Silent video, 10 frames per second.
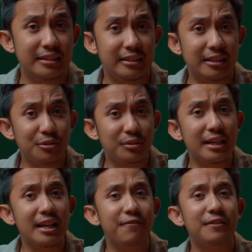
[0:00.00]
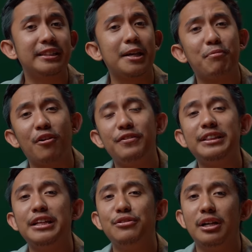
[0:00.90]
Tentukan level take
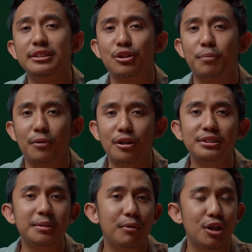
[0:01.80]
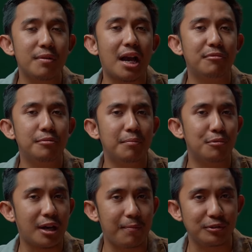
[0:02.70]
profit dan juga stop loss sebelum kamu
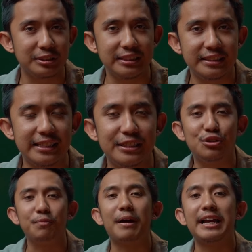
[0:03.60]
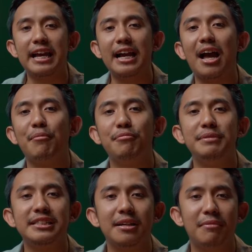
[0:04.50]
membuka posisi supaya kamu
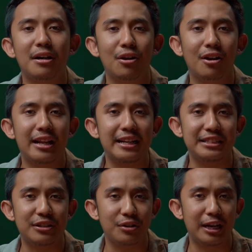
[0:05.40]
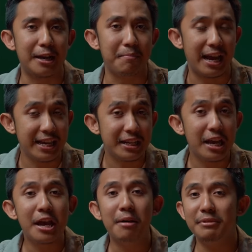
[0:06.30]
bisa mengelola resiko dengan baik,
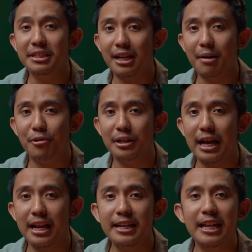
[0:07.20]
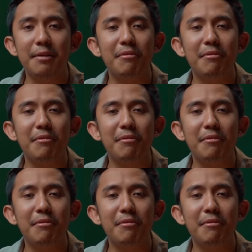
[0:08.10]
menjaga modal, dan